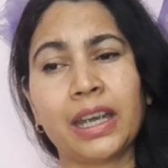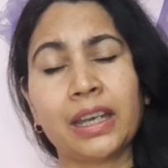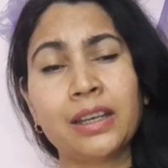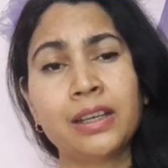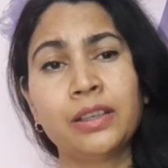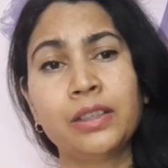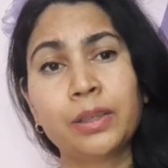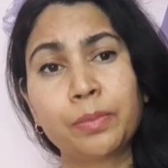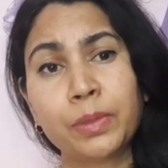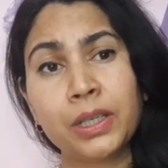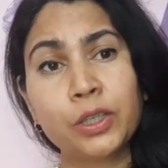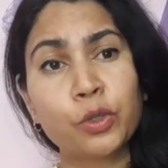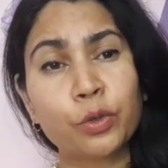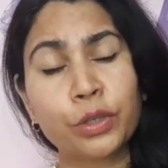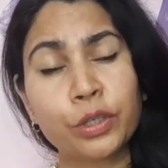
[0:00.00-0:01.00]
है
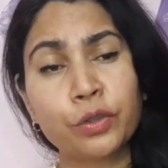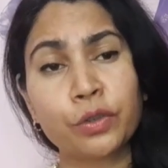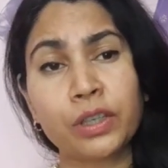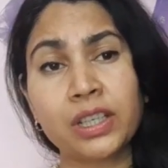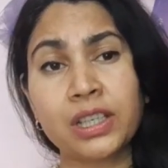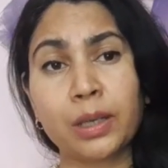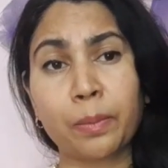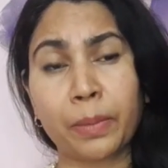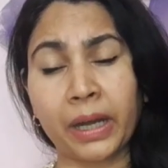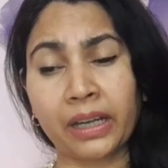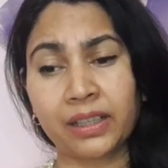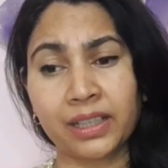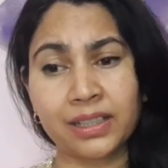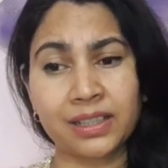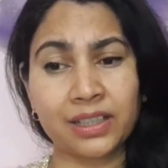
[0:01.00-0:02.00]
जबकि छोटी छोटी सी
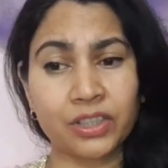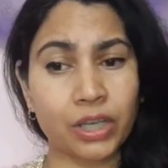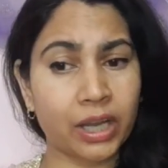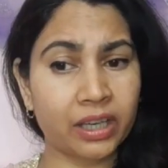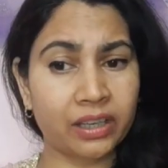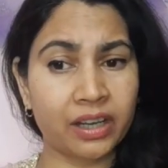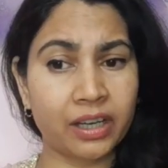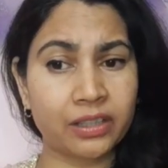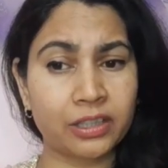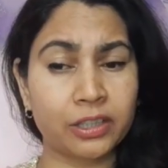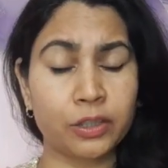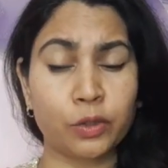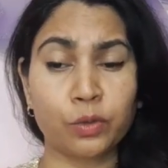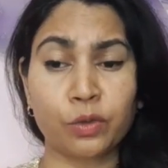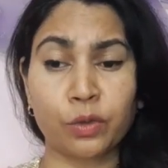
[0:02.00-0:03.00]
प्रैक्टिस है चाहे
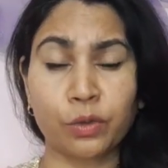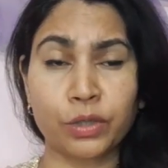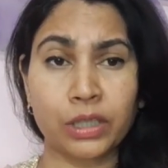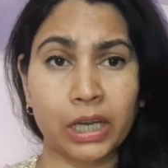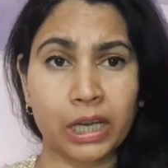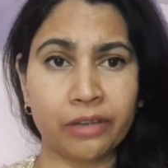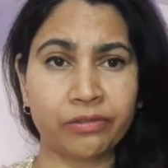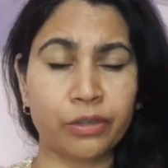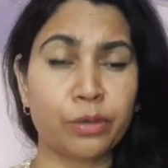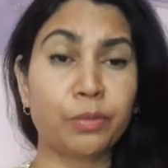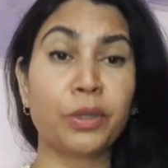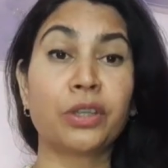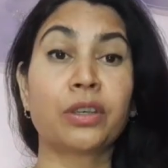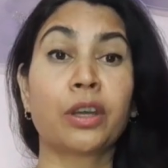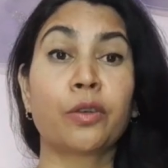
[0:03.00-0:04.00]
ग्रेटिट्यूड हो चाहे
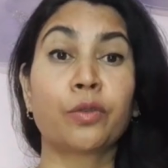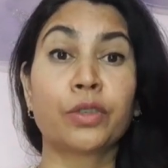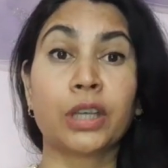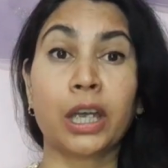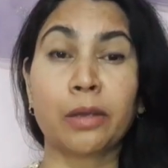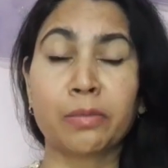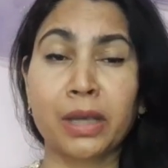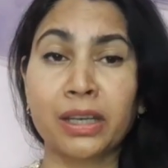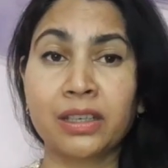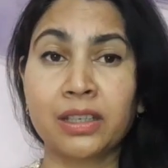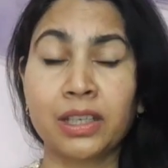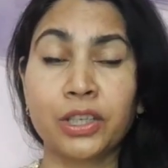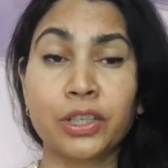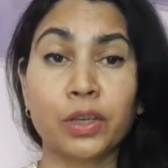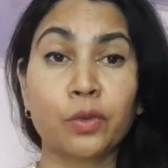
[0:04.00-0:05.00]
अफर्मेशन हो चाहे
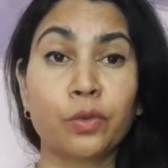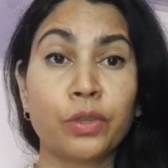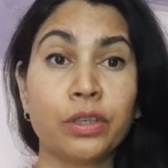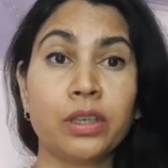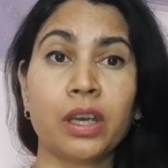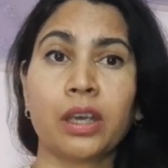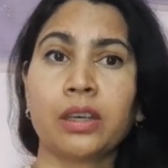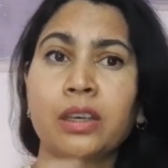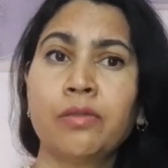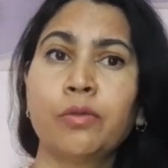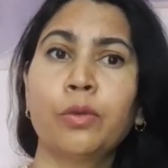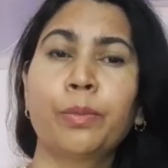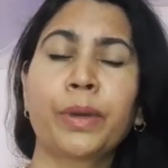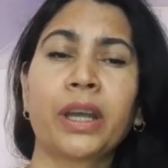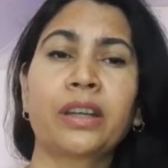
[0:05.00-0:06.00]
मेडिटेशन हो यही
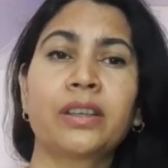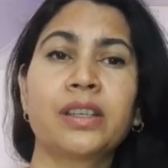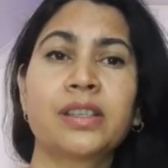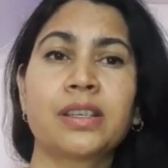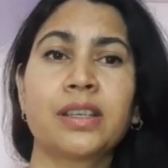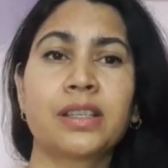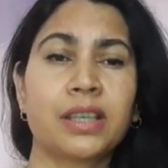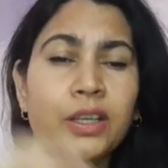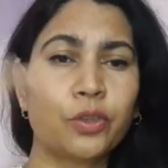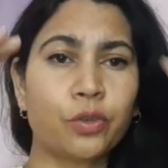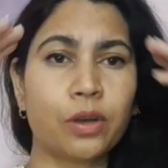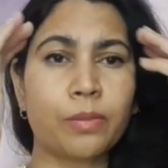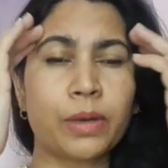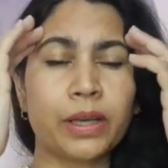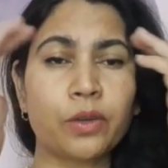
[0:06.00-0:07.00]
वो प्रैक्टिसेस हैं
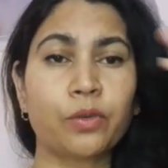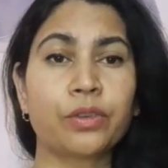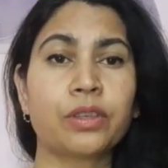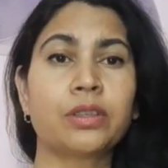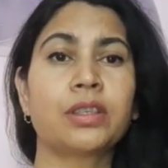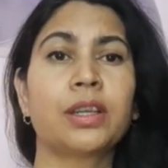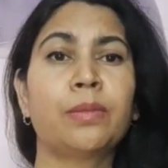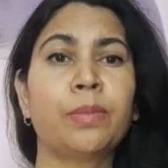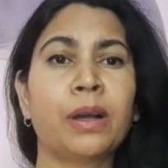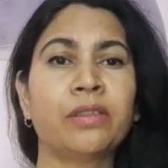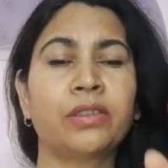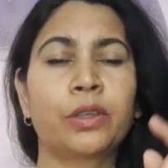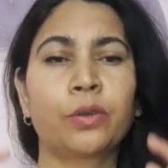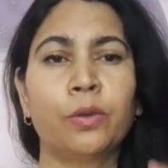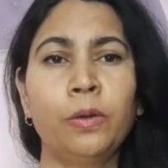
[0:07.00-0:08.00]
जो हमारे ओरिजिनल
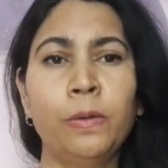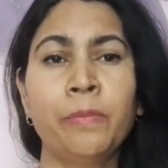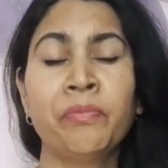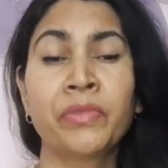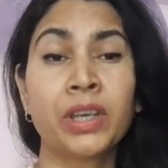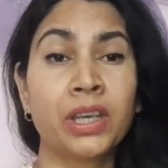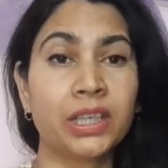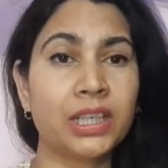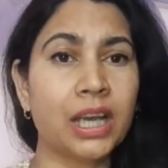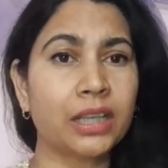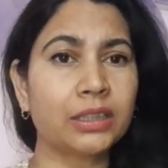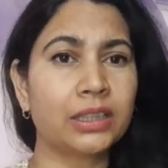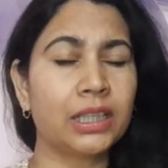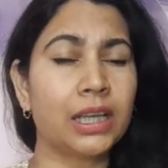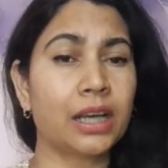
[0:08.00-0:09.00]
पावर को
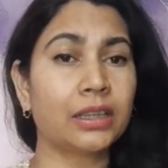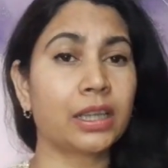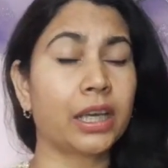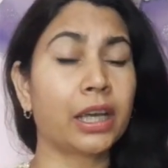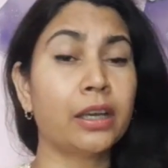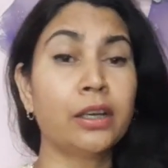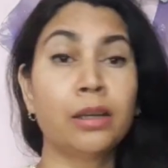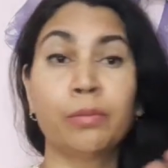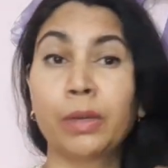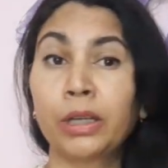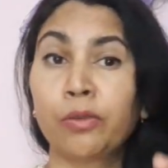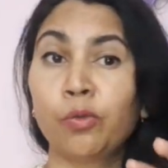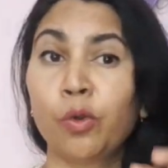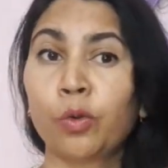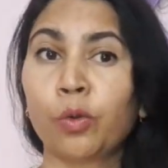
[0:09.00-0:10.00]
याद दिलाते हैं
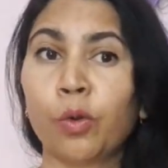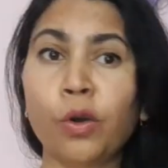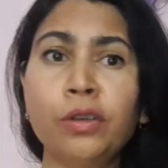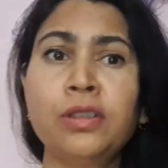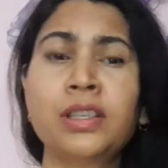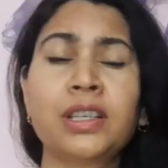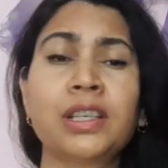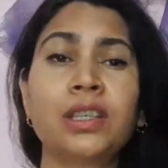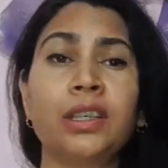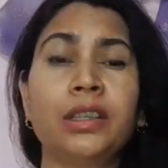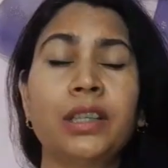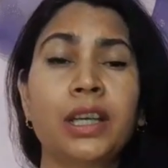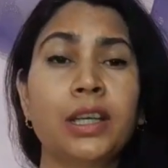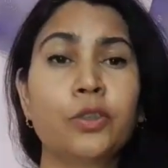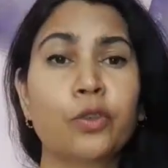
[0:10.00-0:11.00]
बट वो कौन सी
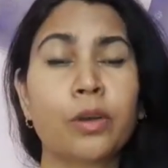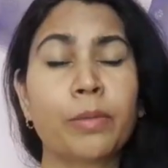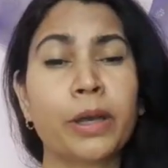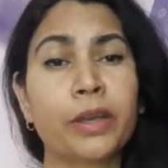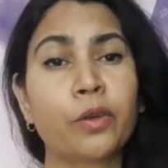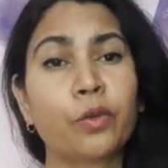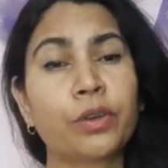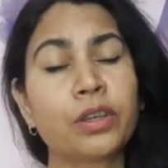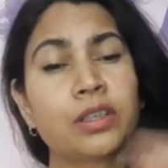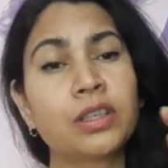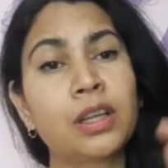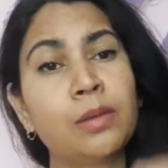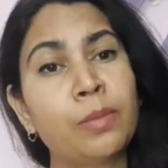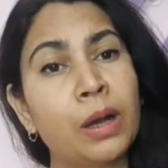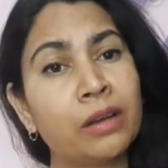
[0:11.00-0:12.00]
चीज़ें हैं जो हमारे
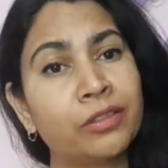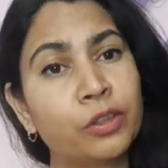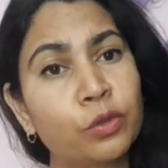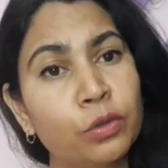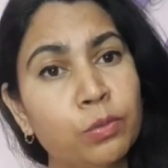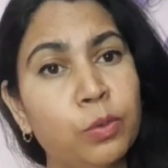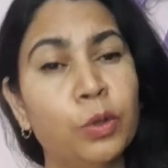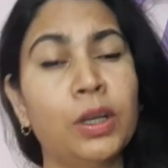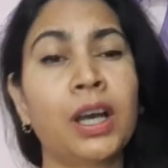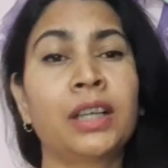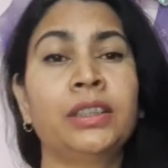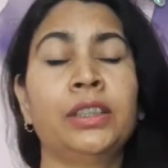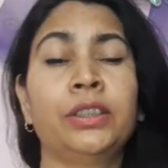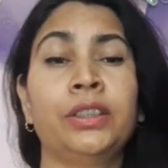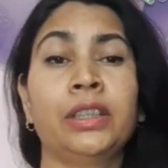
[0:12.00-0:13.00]
ओरिजिनल पावर को भुला
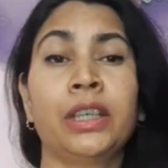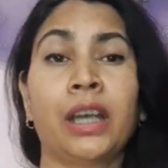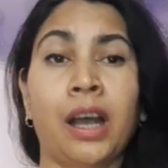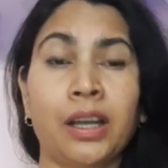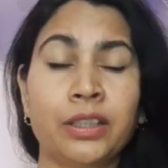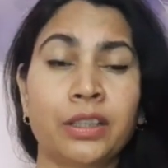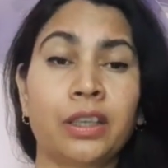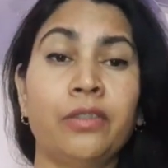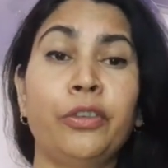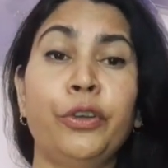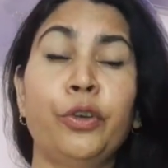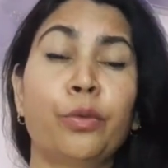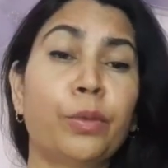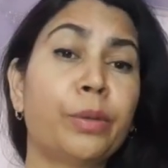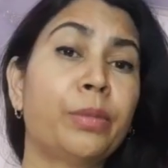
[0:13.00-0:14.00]
देती हैं आज की
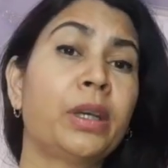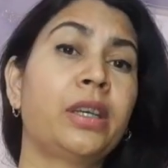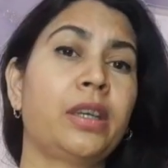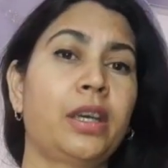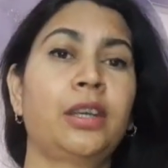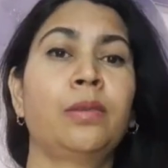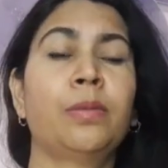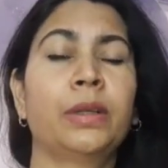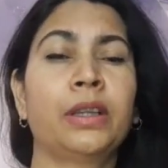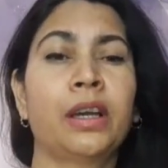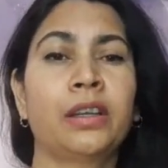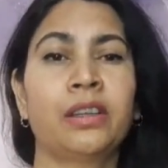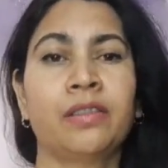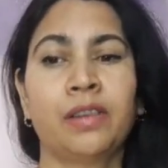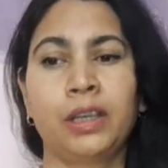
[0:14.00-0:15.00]
वीडियो में मैं यही
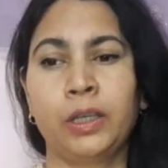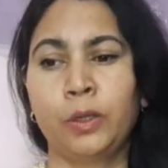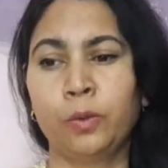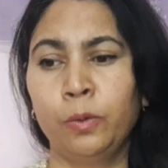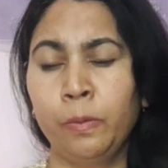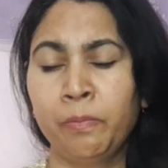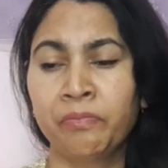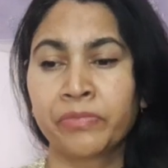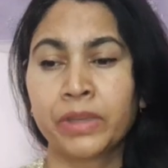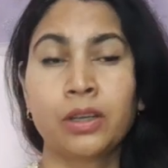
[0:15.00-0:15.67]
बताने वाली हूँ